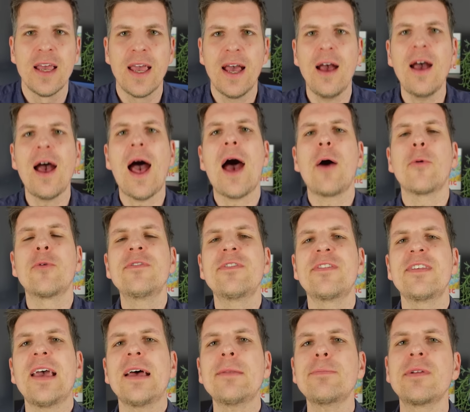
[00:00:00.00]
Ja, und
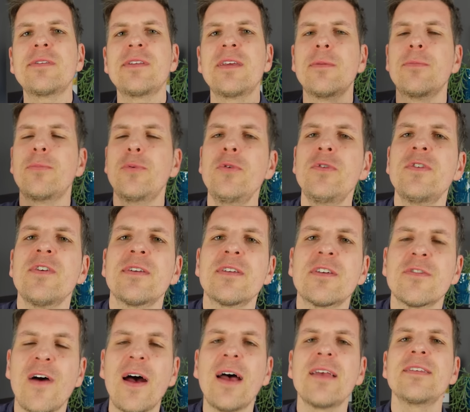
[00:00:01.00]
sie hat mit ihren Büchern
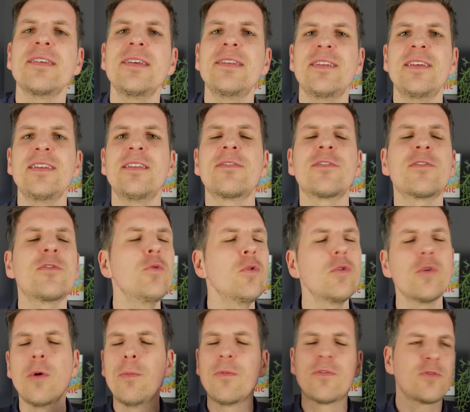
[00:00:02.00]
quasi die
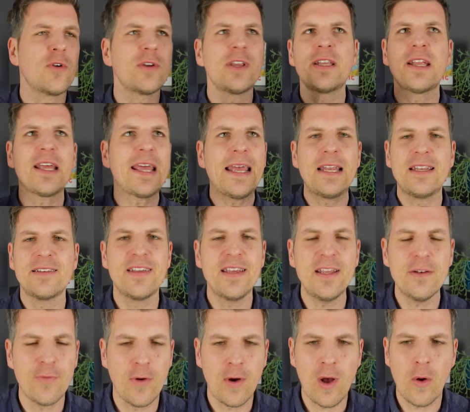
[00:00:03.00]
Zukunft oder die
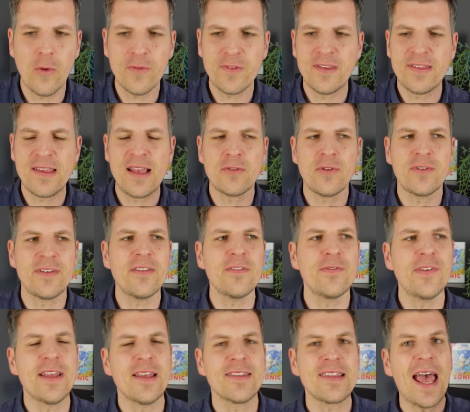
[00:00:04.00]
Realität vorausgesagt. Und
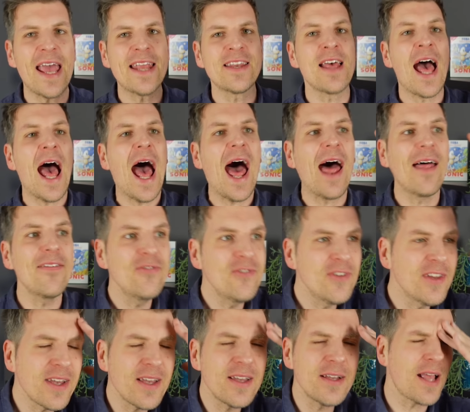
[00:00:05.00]
deswegen ist eine
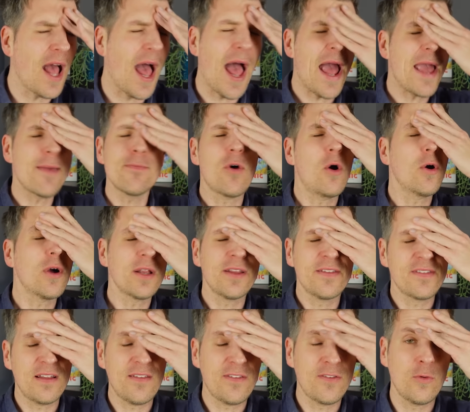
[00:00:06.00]
andere
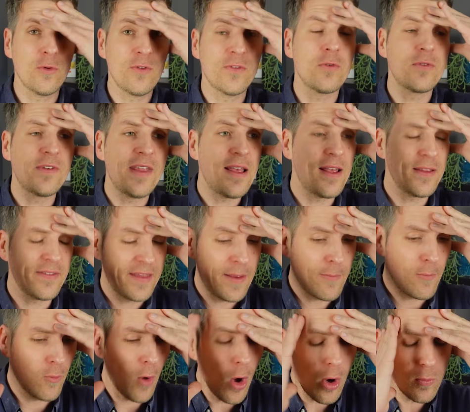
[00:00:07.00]
Geheimorganisation, zu der
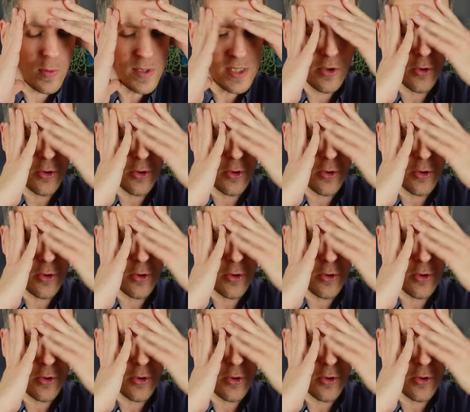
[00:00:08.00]
Sam Rockwell